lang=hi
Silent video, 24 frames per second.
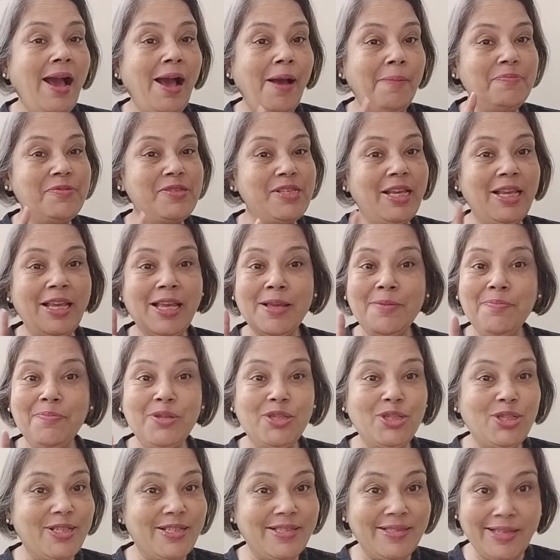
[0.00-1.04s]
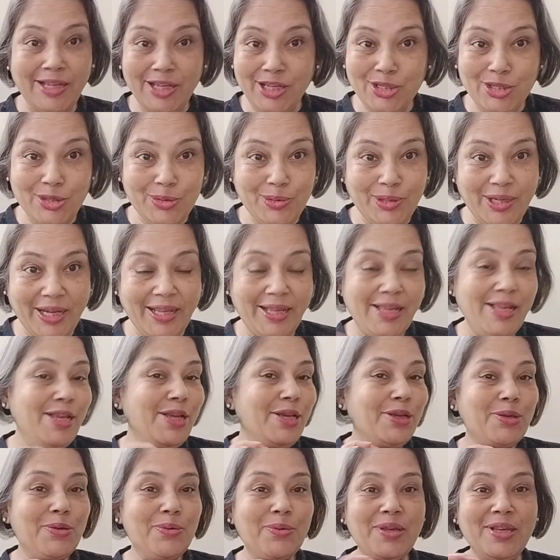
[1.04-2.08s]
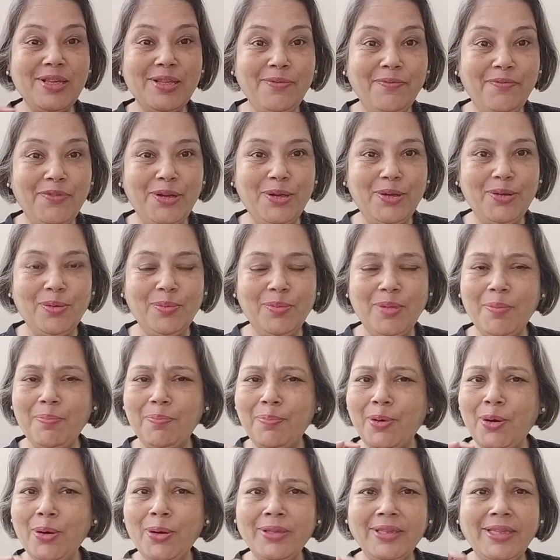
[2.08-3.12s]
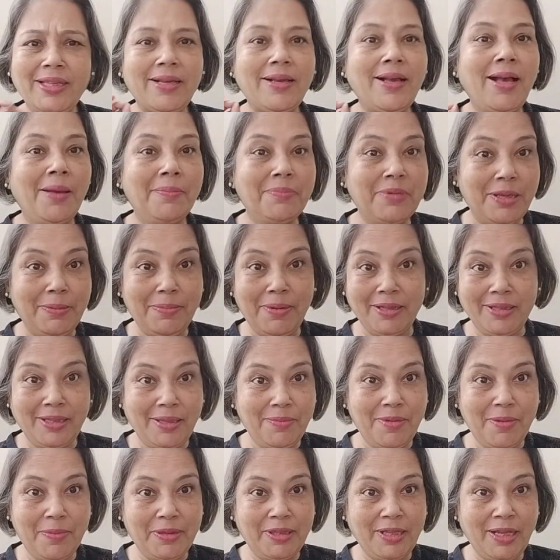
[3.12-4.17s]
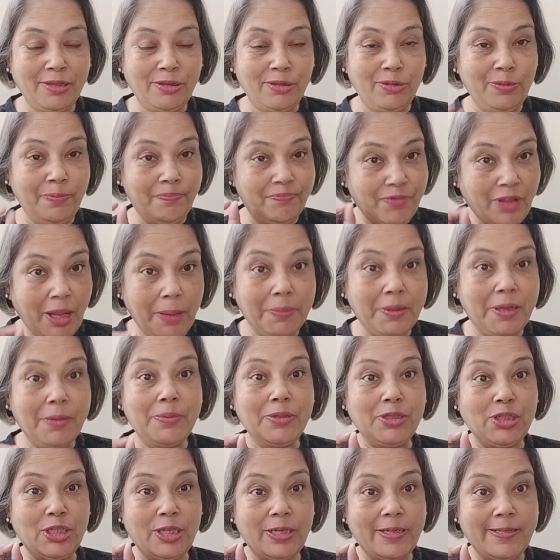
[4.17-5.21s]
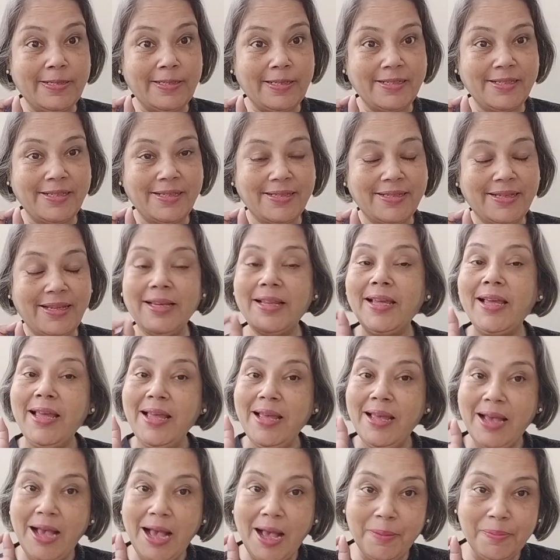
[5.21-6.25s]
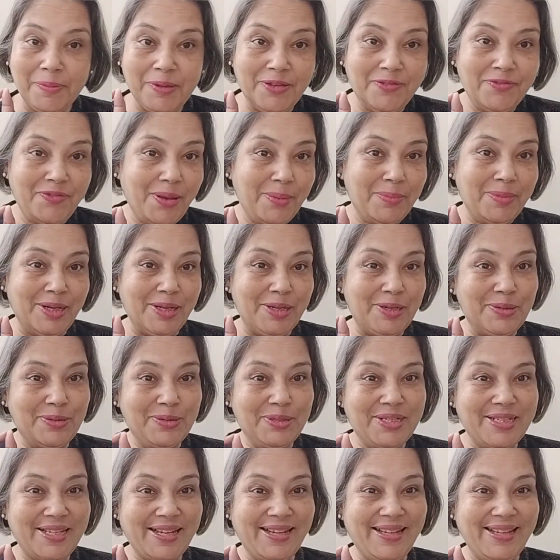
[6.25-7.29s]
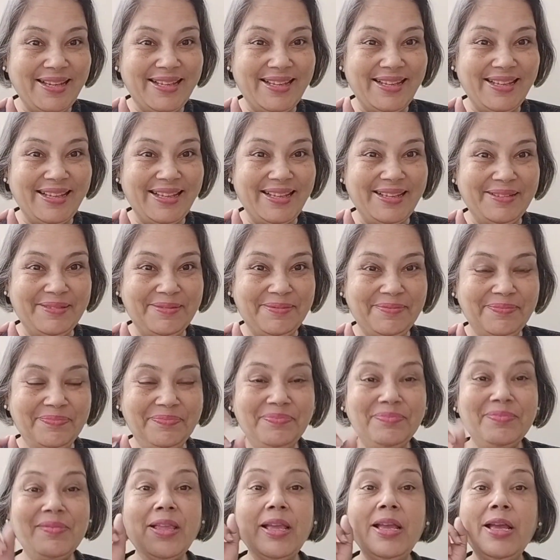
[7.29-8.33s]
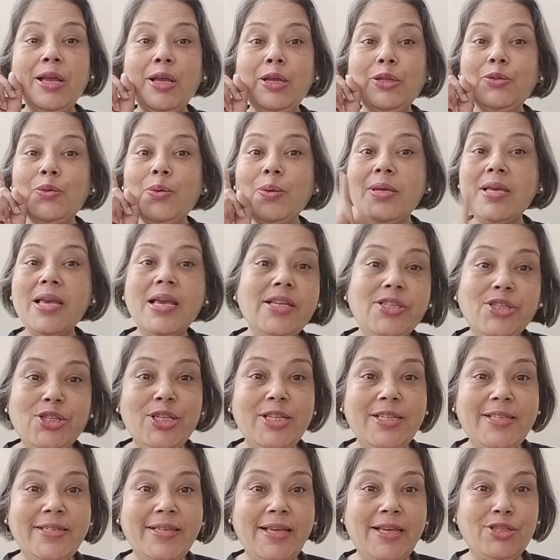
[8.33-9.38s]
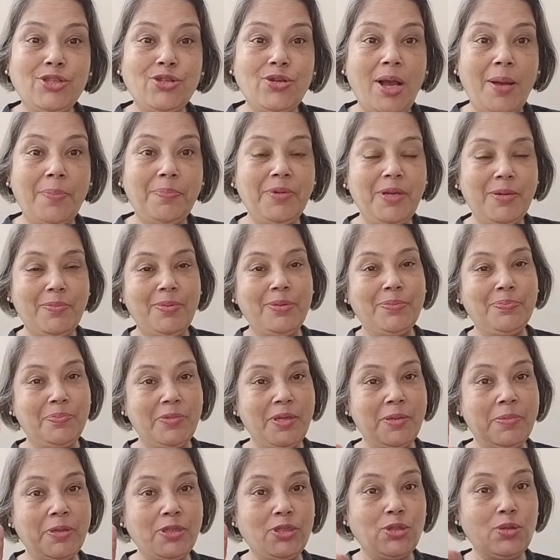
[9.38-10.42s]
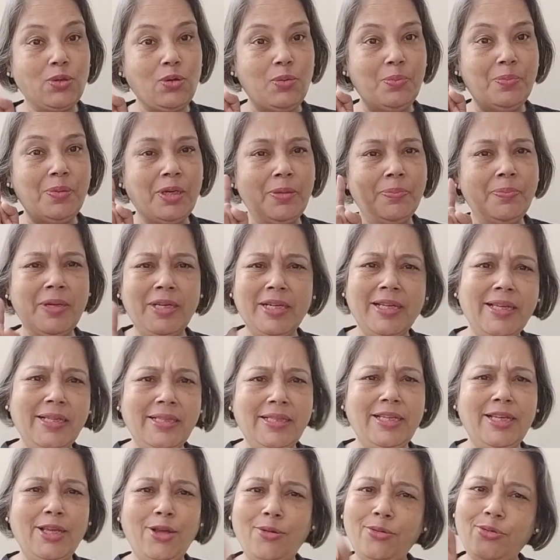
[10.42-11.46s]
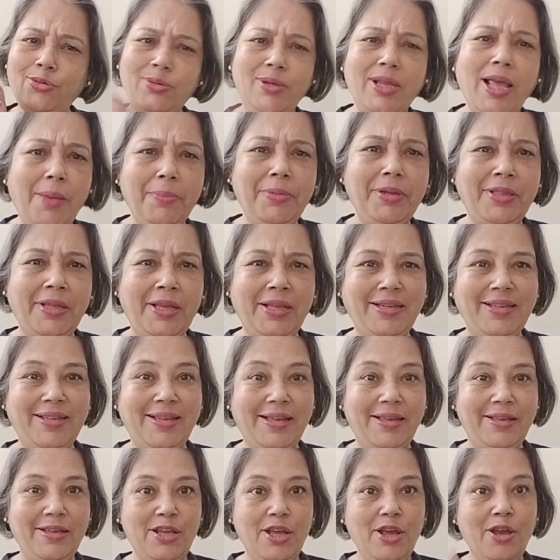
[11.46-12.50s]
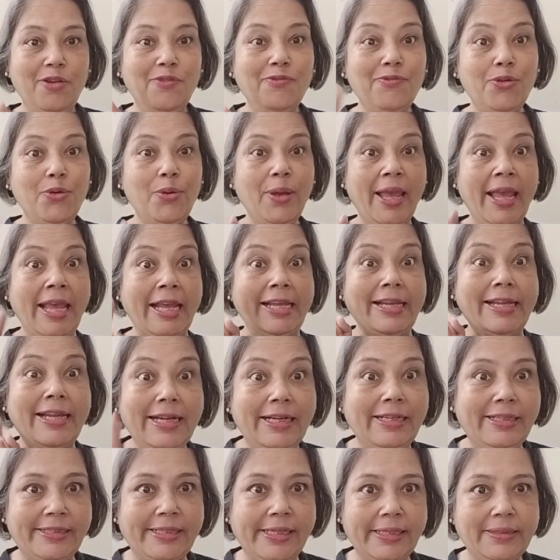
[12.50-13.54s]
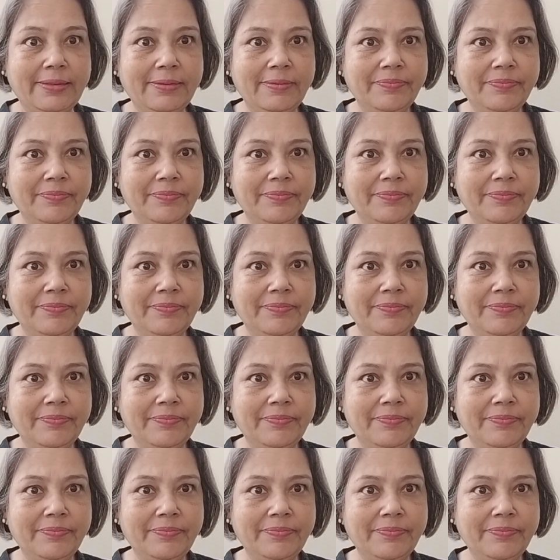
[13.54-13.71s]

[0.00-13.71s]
आपसे एक भी चीज़ नहीं छूटे क्योंकि इन वीडियो में बहुत ही काम की बातें मैं बताती हूँ आपके बच्चे की सक्सेस के लिए आपकी फैमिली की खुशहाली के लिए तो ये चीज़ है जो आपने अपने बच्चों को भर भर के दी है और दुनिया में दे रही है वो है गिल्ट